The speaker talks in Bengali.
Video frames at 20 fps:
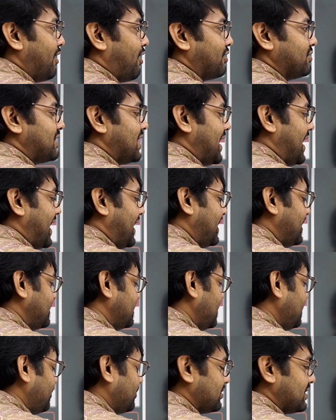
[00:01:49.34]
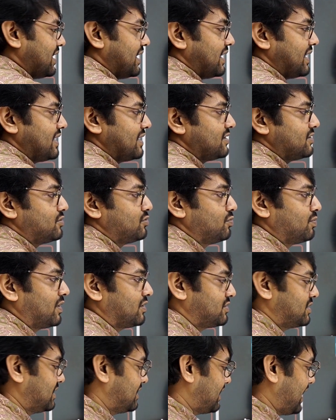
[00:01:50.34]
অধ্যায় একে যাই অধ্যায় একে তোমরা
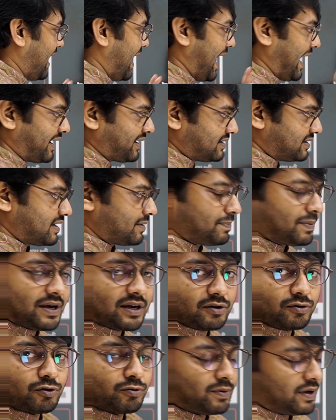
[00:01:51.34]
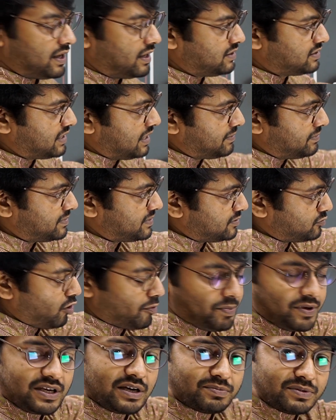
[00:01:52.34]
হচ্ছে একটা পেয়ার করবা এই যে
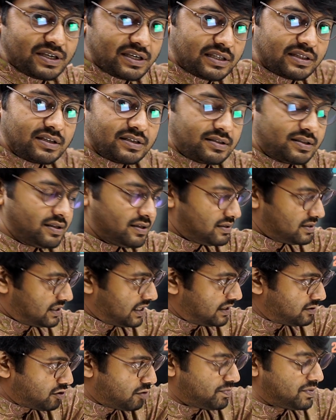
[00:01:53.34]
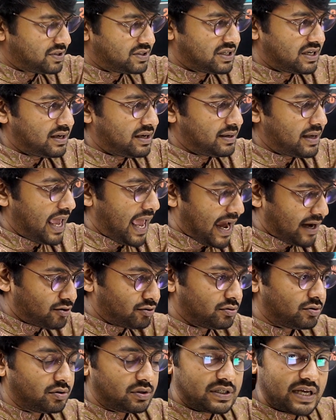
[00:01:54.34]
টপিক আমি দিছি সেই টপিকটা
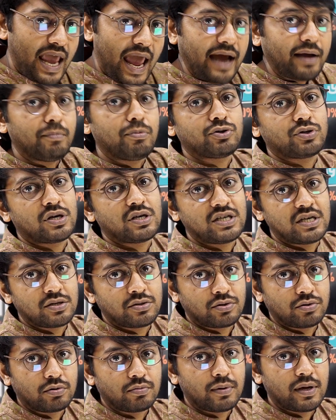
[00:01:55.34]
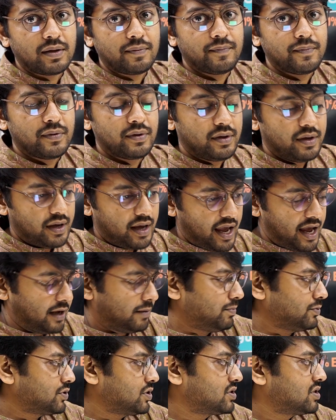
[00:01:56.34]
এখন হচ্ছে এক বসায় শেষ করবা এক
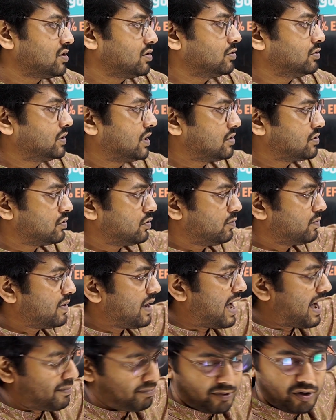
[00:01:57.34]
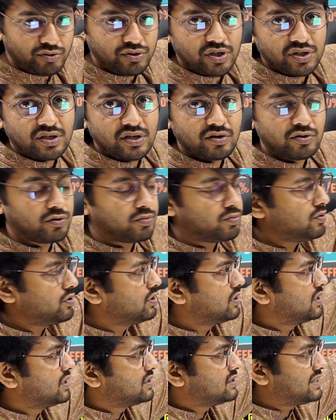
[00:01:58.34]
বছর শেষ করবো আমরাও চেষ্টা করব
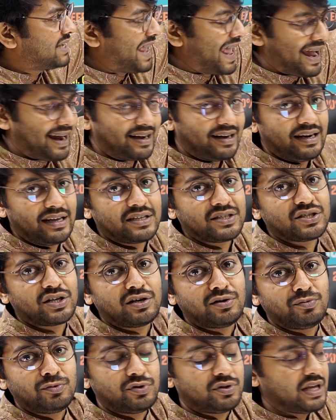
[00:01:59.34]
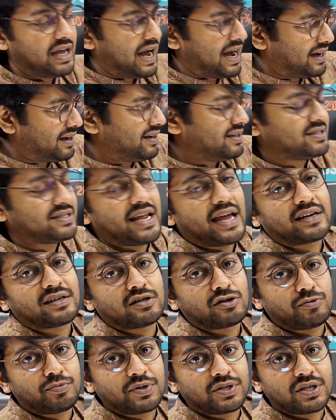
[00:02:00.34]
যে এক লেকচারের মধ্যে অ্যাটলিস্ট একটা
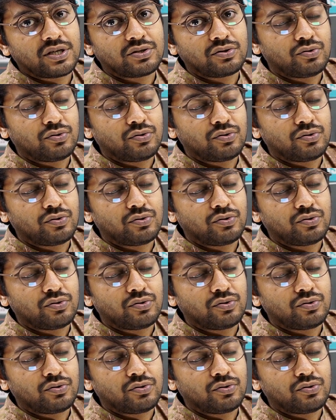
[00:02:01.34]
টপিক শেষ